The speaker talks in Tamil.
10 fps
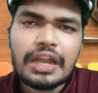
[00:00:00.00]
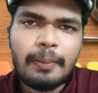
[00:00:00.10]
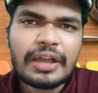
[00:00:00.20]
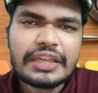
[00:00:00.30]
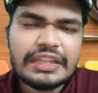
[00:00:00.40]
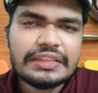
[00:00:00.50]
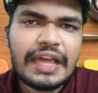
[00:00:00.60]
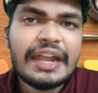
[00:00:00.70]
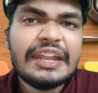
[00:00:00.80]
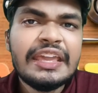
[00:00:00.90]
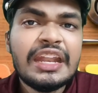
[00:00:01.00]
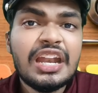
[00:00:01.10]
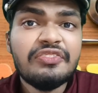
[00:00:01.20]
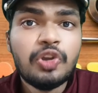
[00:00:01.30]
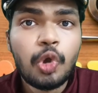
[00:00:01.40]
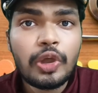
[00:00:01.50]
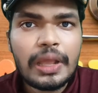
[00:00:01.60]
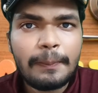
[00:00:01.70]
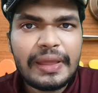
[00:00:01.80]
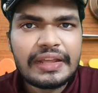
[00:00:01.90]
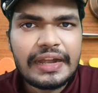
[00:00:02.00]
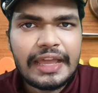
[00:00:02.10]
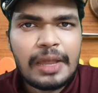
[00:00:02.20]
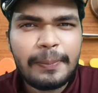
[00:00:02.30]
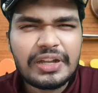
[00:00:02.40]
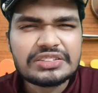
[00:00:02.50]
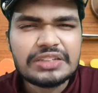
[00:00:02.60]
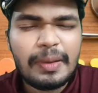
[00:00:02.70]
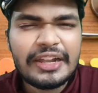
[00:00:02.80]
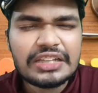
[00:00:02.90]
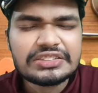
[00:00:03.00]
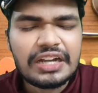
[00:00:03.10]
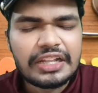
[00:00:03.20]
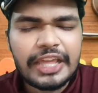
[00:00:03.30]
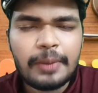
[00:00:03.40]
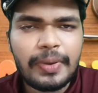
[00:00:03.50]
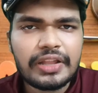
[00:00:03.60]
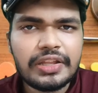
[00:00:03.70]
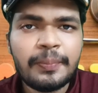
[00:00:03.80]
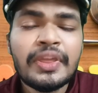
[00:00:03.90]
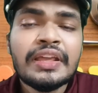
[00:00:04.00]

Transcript: நமக்கு இந்த நீரிழிவு நோய் அப்படிங்கிற டயபெட்டிஸ் மெலிட்டஸ்ன்றது ஏற்படுது